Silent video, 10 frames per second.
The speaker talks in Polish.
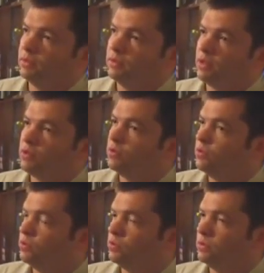
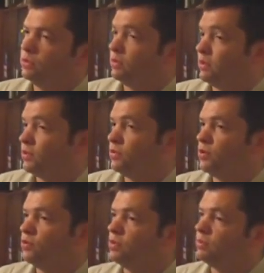zarządu, e,
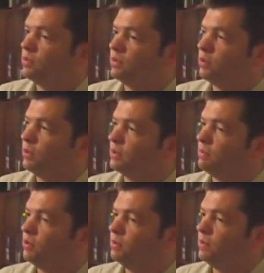zarządzającym
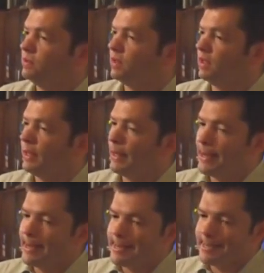obiektem olimpijskiej.
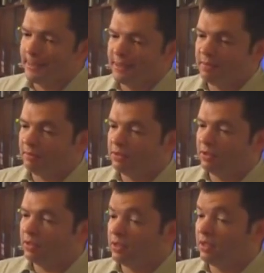Mam
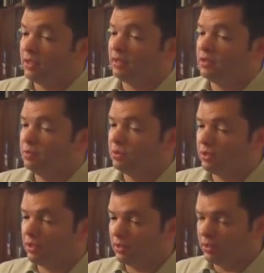nadzieję, że jak najszybciej
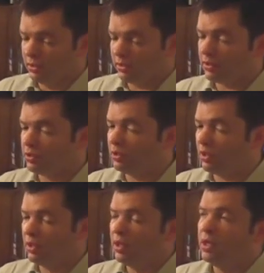ten, to
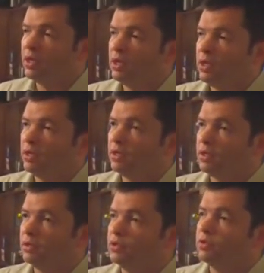zadoszenie
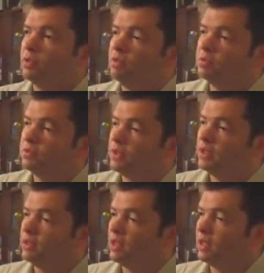tysiąca miejsc
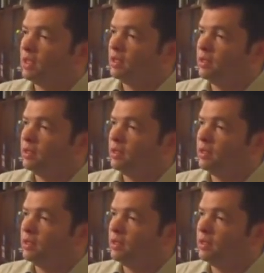powstanie na,